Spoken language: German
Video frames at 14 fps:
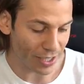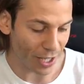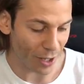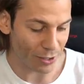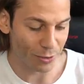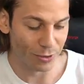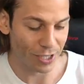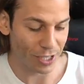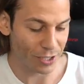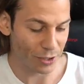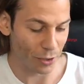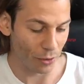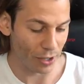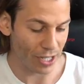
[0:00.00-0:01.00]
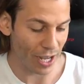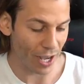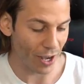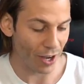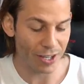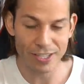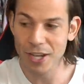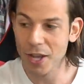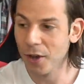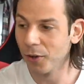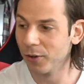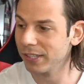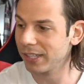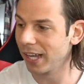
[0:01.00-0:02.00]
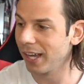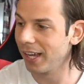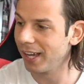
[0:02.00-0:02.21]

die aus unserer Story heraus und äh,